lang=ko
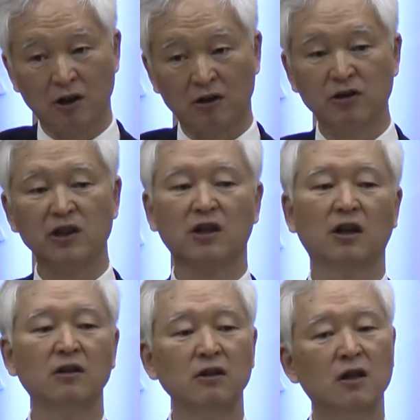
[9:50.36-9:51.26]

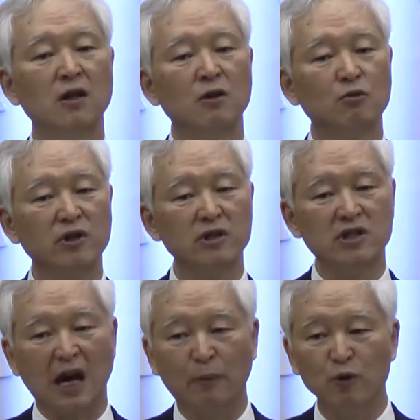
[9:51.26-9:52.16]
그러니까 우린
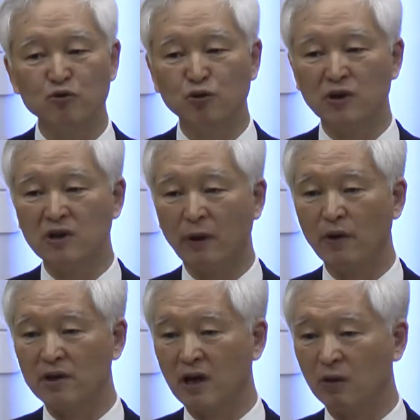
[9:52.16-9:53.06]
자본주의
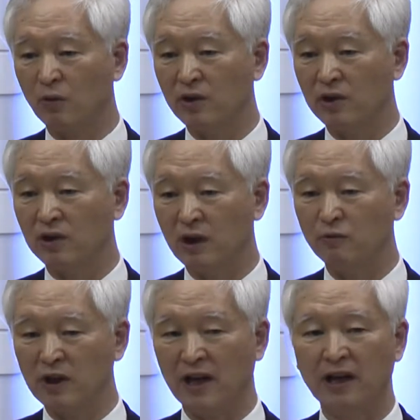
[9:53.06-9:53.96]
사회에 살고 있기
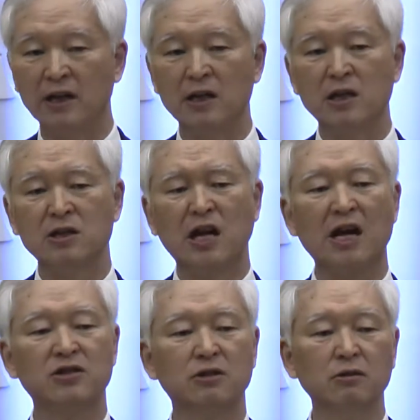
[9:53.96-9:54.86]
때문에
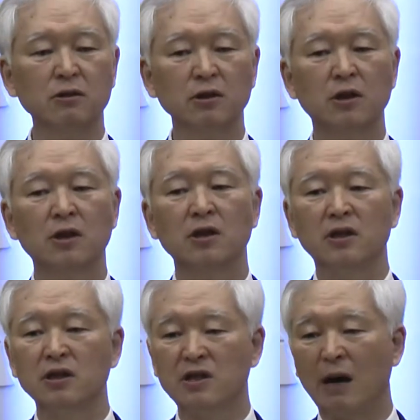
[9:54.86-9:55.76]
사실은
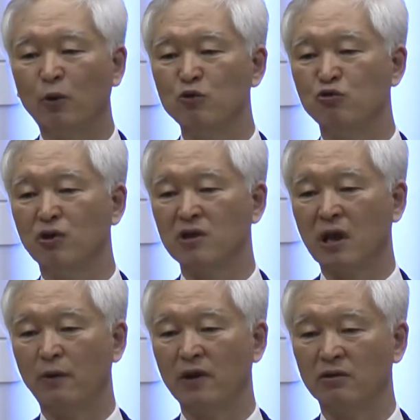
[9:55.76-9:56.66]
이 자본주의
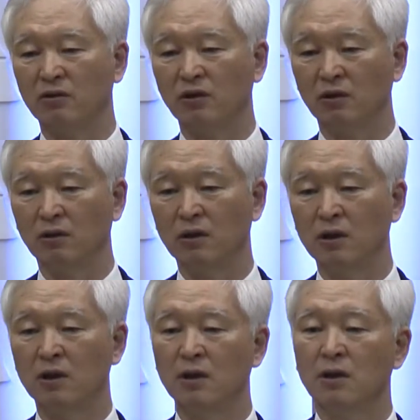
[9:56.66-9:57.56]
사회에 있어선
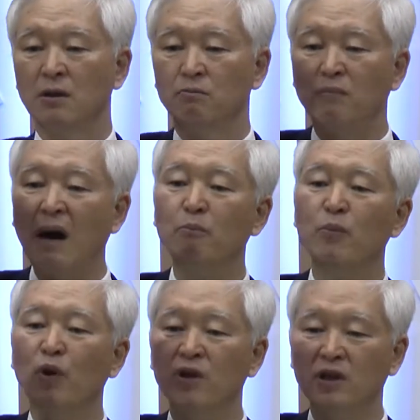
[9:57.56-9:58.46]

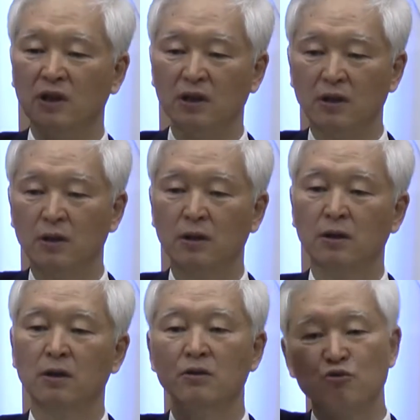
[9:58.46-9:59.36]
만몬이
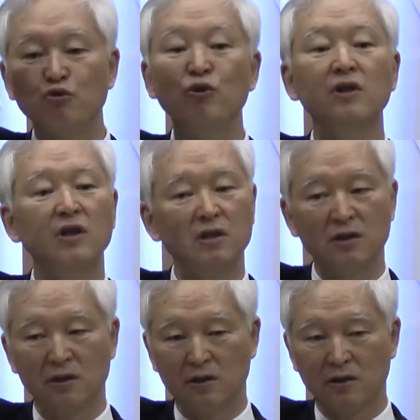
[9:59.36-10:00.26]

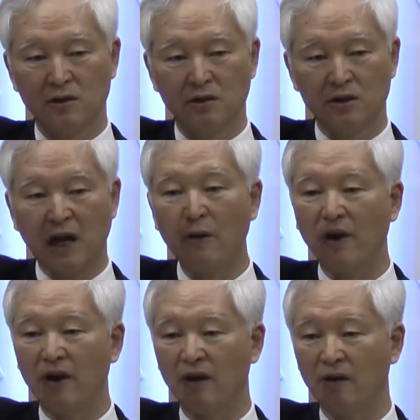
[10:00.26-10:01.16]
주인인
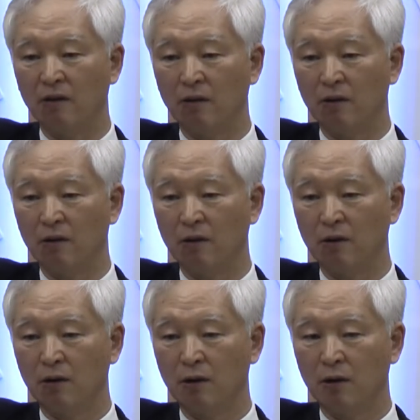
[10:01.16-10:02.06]
사회예요.
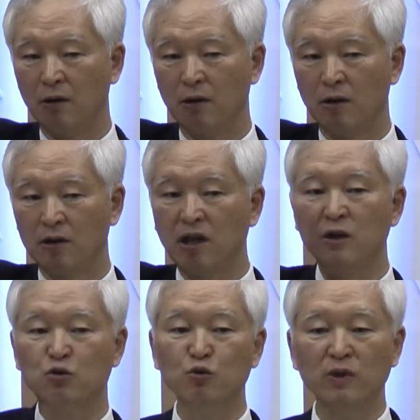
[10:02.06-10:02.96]

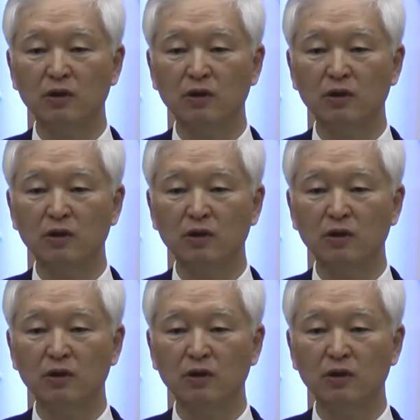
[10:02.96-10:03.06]
예수